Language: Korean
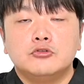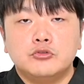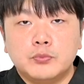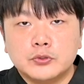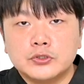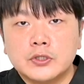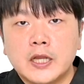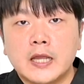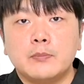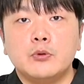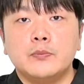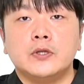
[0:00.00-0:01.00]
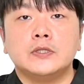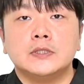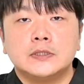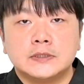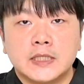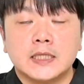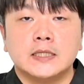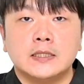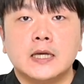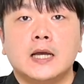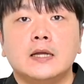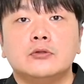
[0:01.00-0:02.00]
후보정을 해보면
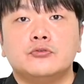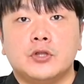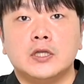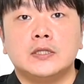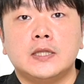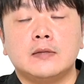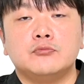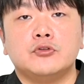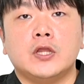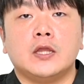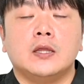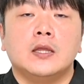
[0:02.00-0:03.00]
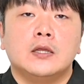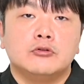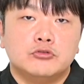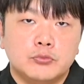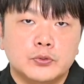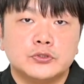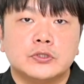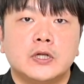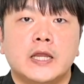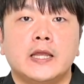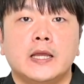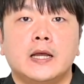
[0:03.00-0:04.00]
체크가 되기 때문에 후보정을
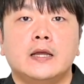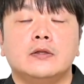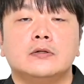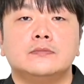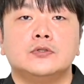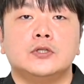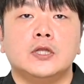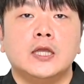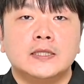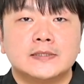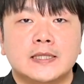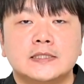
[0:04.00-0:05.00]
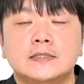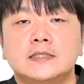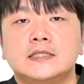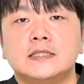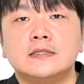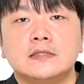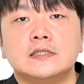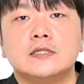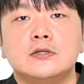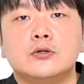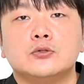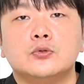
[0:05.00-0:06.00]
해야 여러분들이 사진을 찍는
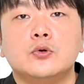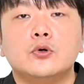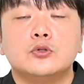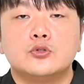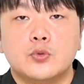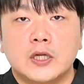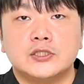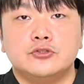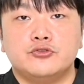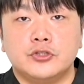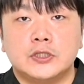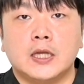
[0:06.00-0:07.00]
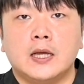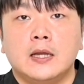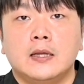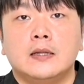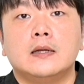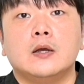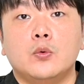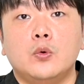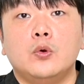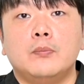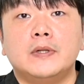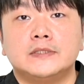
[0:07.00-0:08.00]
실력도 좋아질 수
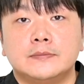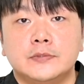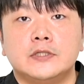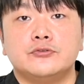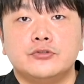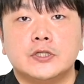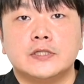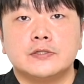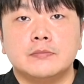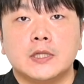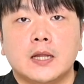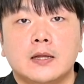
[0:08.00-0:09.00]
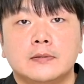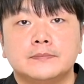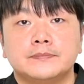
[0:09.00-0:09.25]
있다라고 말씀드릴 수 있겠습니다.